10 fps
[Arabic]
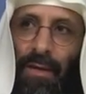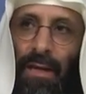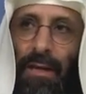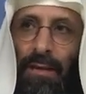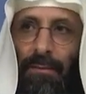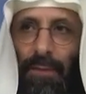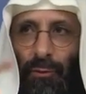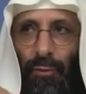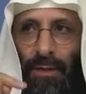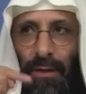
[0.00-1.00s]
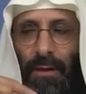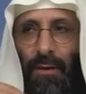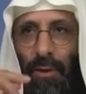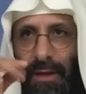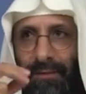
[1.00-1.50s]
هلا بعضهم يقرأ
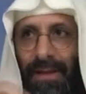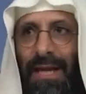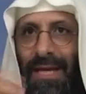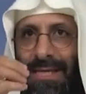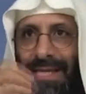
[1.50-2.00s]
وكفلها